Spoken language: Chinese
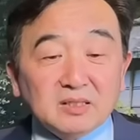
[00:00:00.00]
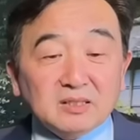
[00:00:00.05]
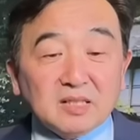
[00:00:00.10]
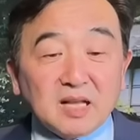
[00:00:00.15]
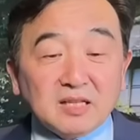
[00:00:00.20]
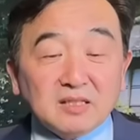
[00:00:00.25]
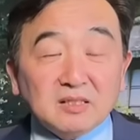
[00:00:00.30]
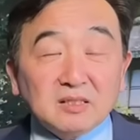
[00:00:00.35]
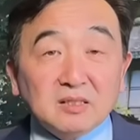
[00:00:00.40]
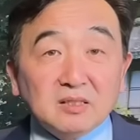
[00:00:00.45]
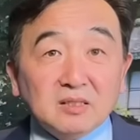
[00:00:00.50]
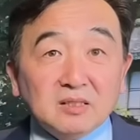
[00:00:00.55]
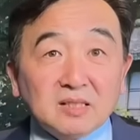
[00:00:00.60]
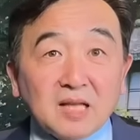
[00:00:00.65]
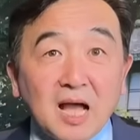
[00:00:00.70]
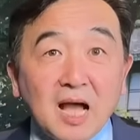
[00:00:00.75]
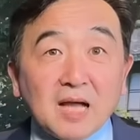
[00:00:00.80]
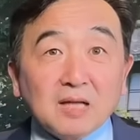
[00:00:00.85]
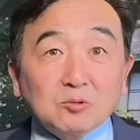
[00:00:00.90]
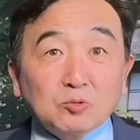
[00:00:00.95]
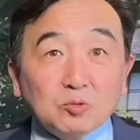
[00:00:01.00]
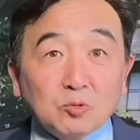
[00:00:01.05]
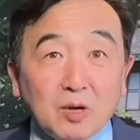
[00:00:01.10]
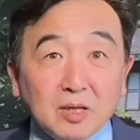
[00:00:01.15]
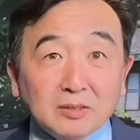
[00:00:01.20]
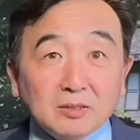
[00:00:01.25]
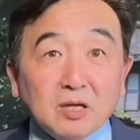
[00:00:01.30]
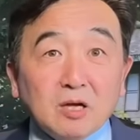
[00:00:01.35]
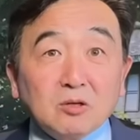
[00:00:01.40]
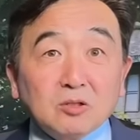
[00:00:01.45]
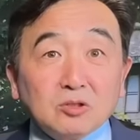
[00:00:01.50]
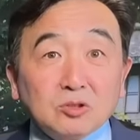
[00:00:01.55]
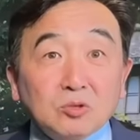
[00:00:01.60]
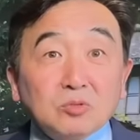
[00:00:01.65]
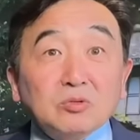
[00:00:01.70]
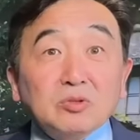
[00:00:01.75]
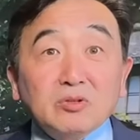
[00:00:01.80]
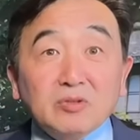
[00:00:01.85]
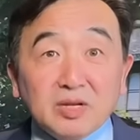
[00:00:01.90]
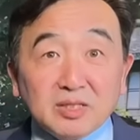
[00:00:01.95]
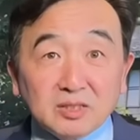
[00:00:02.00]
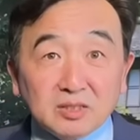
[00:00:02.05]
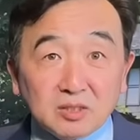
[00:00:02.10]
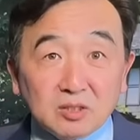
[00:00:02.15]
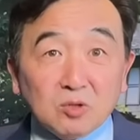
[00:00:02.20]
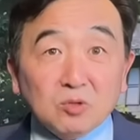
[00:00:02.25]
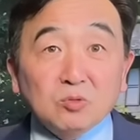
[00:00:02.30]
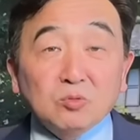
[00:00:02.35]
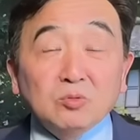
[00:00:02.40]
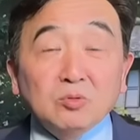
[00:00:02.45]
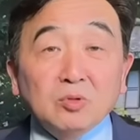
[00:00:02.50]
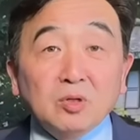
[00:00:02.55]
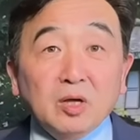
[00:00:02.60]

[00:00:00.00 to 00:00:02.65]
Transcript: 但是他转到了众议院之后，